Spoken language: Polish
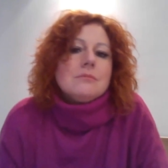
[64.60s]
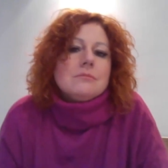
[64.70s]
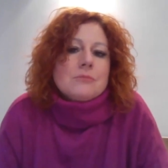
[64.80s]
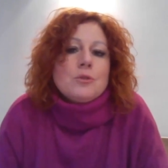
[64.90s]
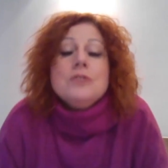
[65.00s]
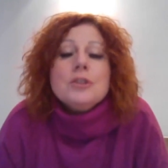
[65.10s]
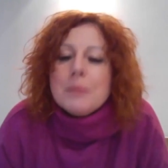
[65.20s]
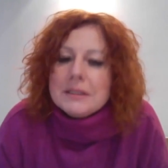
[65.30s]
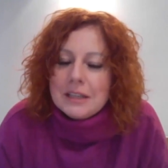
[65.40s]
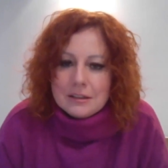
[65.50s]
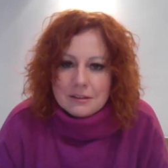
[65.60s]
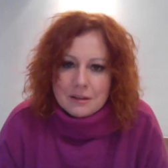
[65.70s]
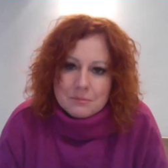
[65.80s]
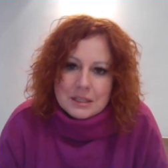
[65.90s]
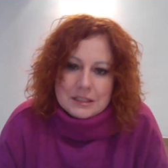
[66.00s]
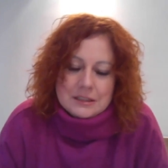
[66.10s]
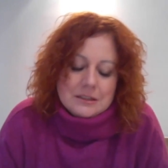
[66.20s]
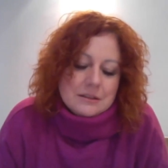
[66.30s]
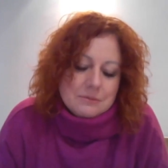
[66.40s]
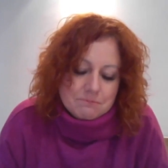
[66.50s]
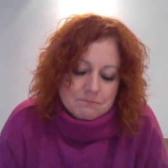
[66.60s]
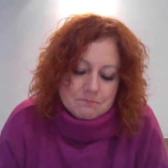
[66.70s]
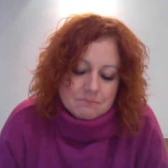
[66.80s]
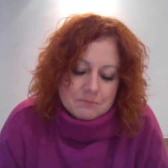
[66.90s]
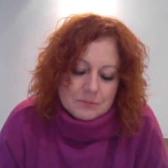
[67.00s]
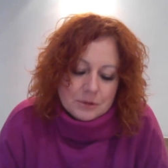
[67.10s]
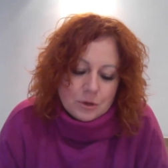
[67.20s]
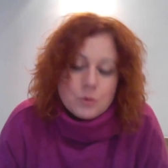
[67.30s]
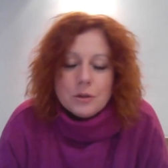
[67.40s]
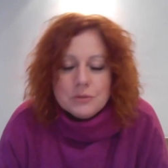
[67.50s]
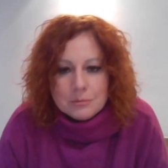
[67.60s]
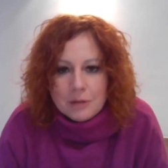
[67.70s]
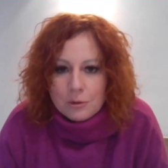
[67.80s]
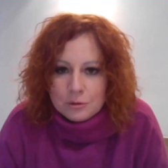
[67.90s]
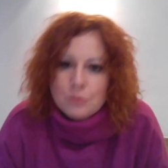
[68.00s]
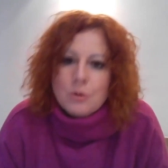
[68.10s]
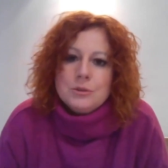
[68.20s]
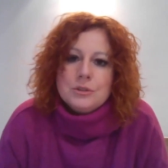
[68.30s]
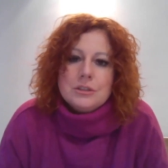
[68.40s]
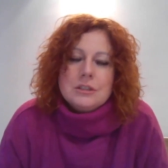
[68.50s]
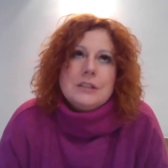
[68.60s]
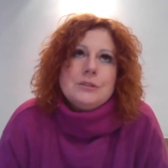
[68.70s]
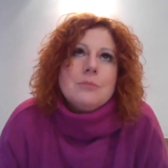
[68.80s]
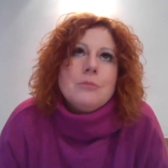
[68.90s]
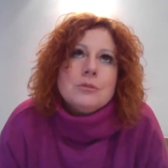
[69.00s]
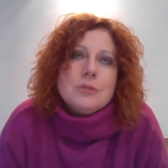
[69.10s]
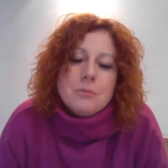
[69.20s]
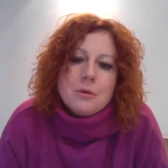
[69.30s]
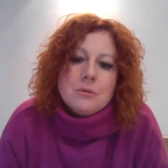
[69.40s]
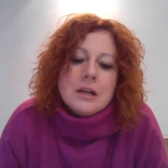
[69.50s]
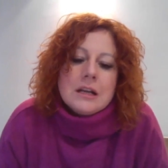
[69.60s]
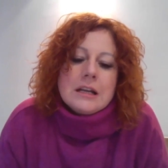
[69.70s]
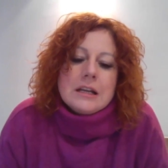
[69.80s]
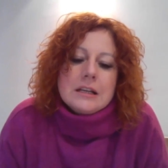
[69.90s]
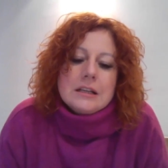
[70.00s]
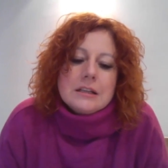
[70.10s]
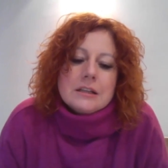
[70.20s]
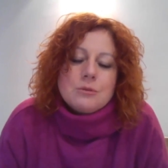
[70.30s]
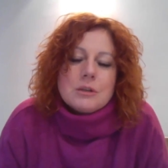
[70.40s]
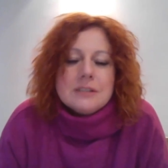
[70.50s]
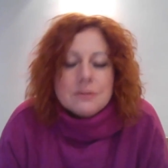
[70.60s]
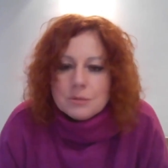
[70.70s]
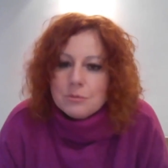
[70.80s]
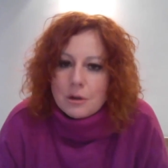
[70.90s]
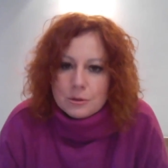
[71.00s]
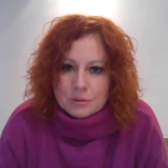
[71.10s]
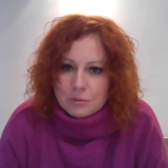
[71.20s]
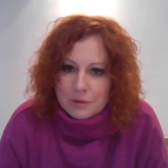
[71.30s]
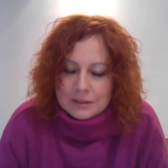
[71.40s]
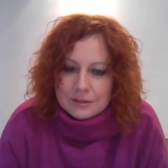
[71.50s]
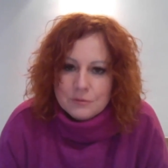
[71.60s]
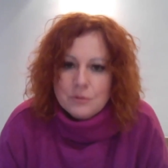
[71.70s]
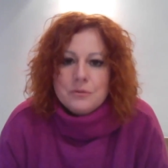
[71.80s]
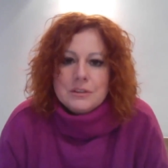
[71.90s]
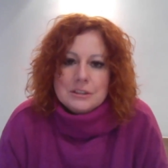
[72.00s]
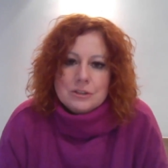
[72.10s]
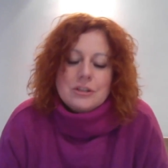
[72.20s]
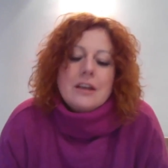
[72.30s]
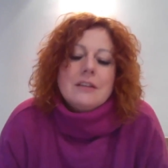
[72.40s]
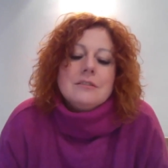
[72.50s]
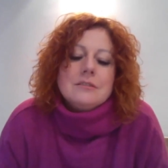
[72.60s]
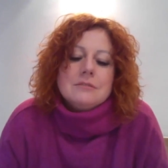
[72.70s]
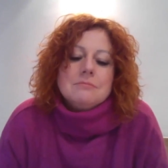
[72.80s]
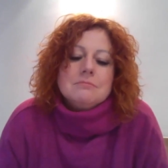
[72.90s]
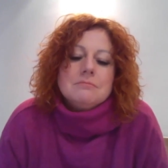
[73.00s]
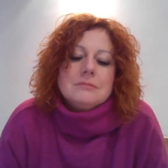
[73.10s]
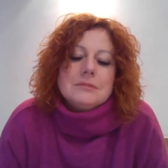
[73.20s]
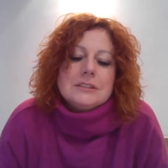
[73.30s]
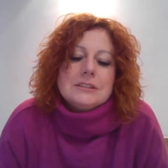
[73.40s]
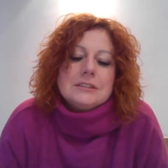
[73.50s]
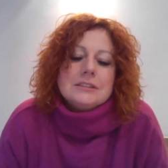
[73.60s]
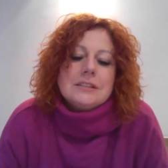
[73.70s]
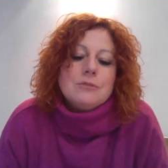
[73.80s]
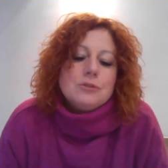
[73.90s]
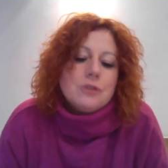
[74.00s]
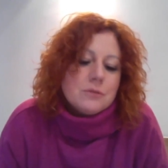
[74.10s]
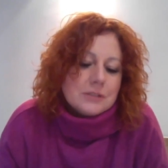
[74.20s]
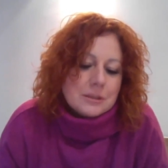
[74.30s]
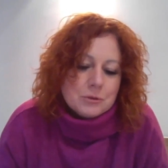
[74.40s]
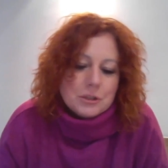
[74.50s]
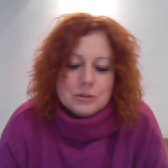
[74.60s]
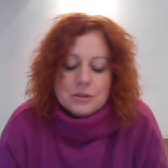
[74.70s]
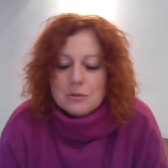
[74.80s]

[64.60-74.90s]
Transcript: również pacjentem mm, chorującym na otyłość. Jestem osobą, która zawsze była osobą aktywną fizycznie zawodowo zajmuję się